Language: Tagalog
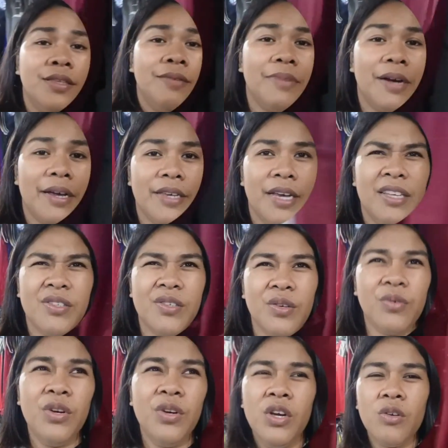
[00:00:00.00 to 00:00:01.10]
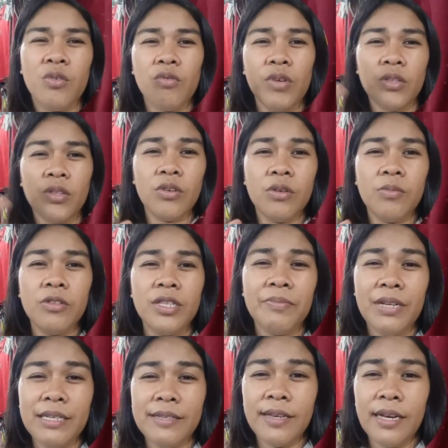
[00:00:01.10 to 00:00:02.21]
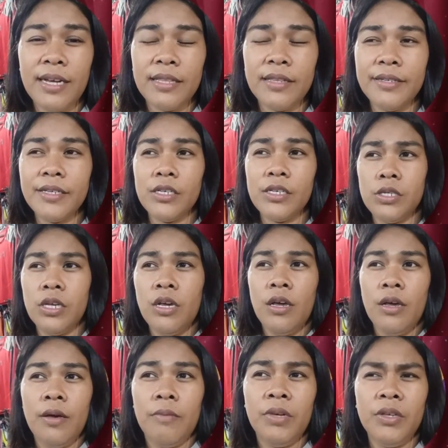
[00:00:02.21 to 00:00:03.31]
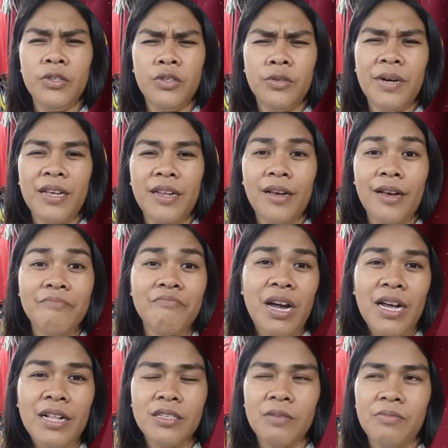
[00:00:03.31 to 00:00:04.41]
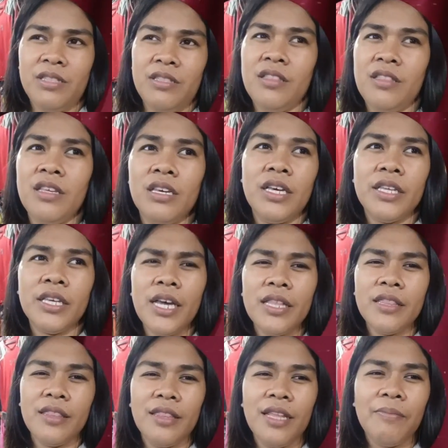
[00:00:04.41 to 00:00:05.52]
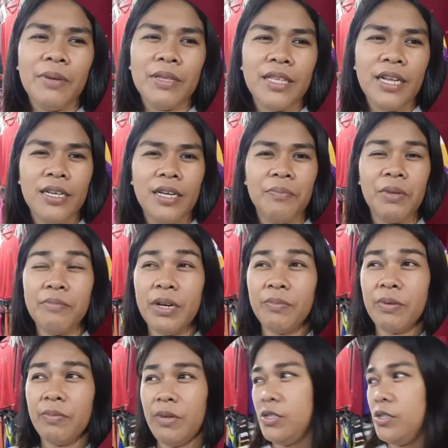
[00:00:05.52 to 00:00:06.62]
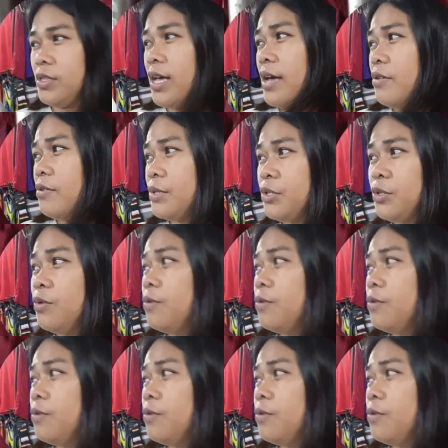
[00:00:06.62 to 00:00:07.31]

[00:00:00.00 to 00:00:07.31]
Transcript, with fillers: 'di ba yan? So, kung ito double the price nga natin siya is medyo parang ang mahal sa pandinig yan. Kaya dapat talaga pag magpepresyo tayo is